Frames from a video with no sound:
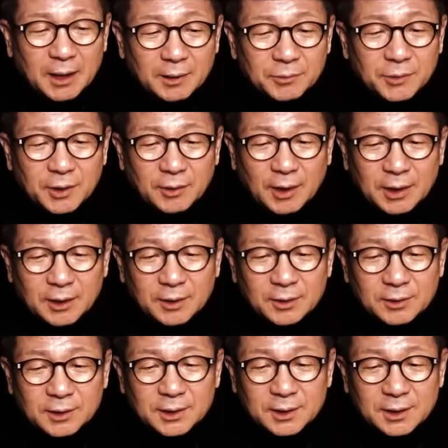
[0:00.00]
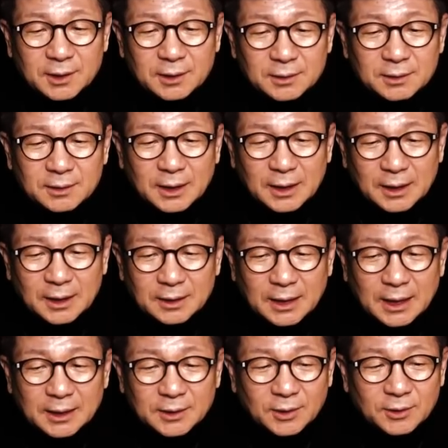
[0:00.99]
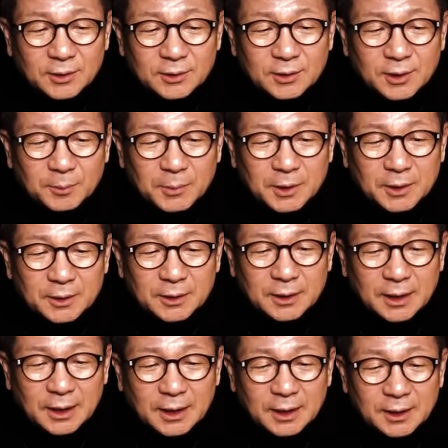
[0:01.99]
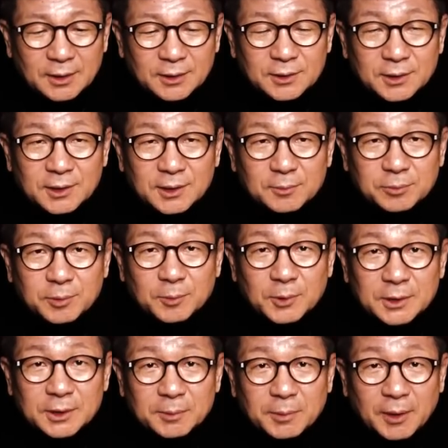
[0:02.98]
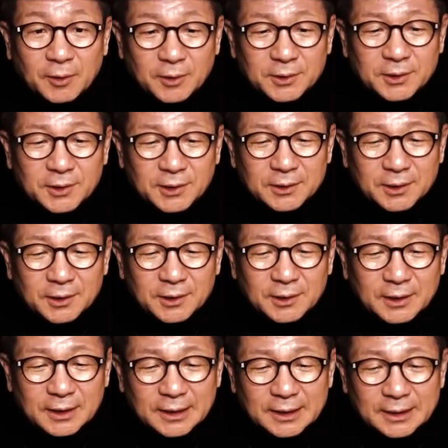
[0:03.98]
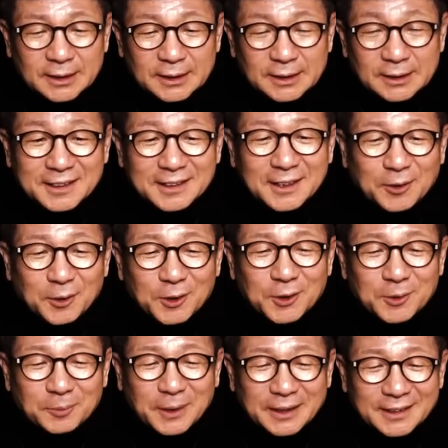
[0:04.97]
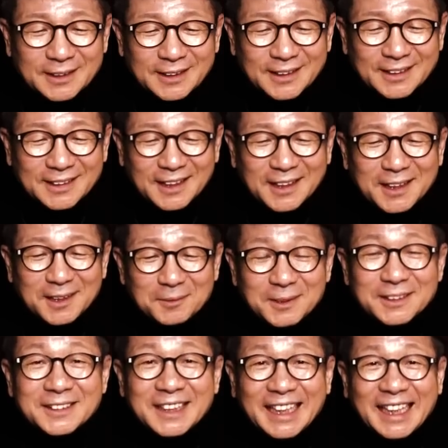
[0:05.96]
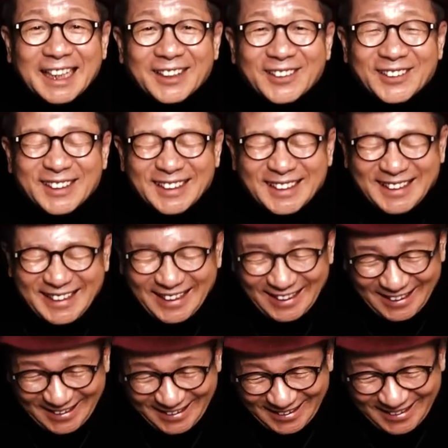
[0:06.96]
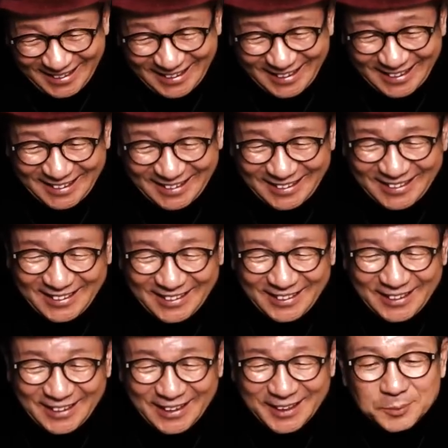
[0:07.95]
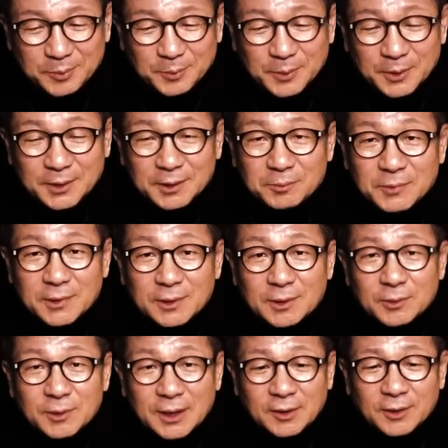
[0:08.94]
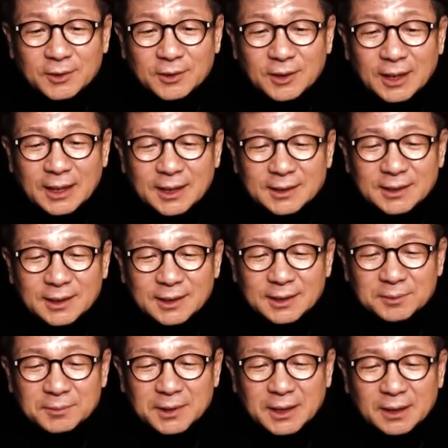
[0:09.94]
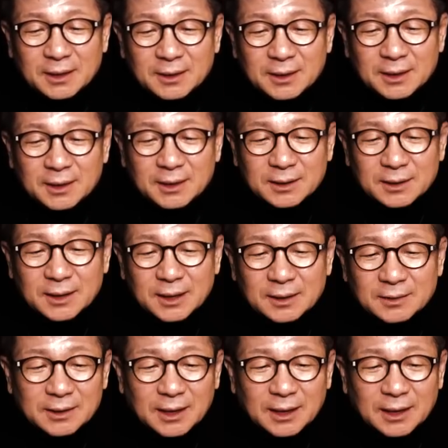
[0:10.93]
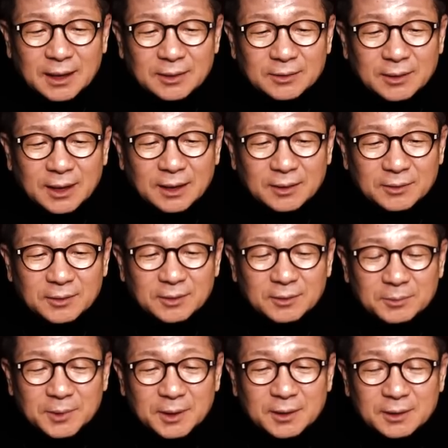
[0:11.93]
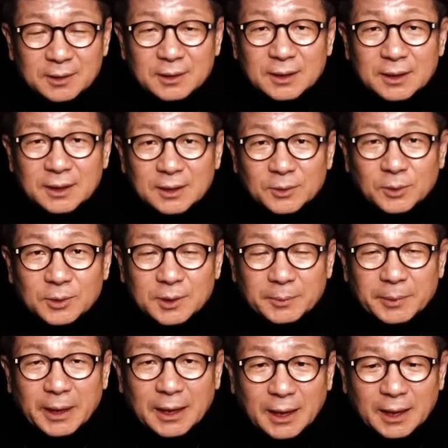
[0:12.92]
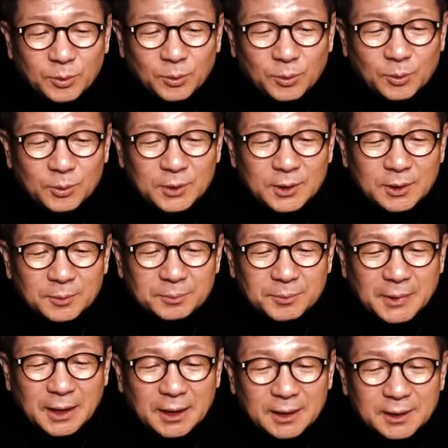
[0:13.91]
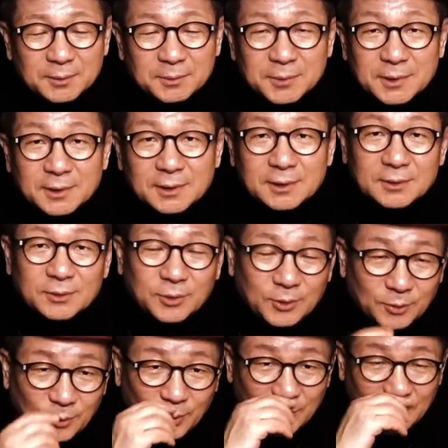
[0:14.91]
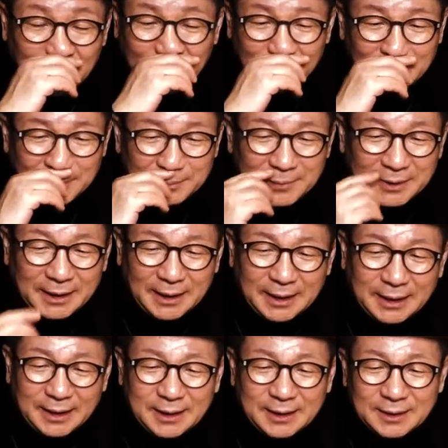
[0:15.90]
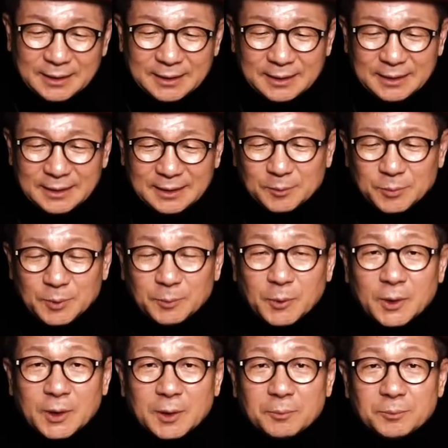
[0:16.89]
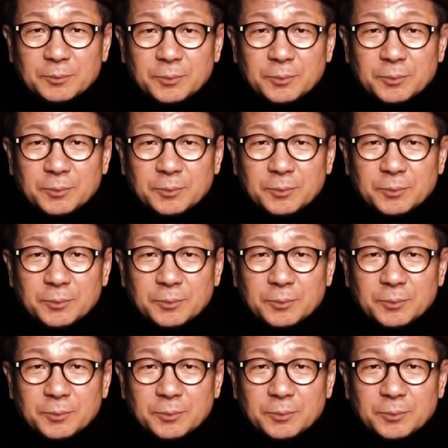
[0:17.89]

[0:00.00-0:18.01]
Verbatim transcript: 한경 기자는 나이 서른 넘었는데 여전히 부모 집에 얹혀서 기자 월급 받으니까 생활비는 내고 있다 이렇게 썼는데 부모님들 왜 걱정 안 하시겠습니까? 그러니까 야 장가도 가고 뭐 독립해라. 돈이 없다 이러면서 들어누웠다고 그럽니다. 근데 부모님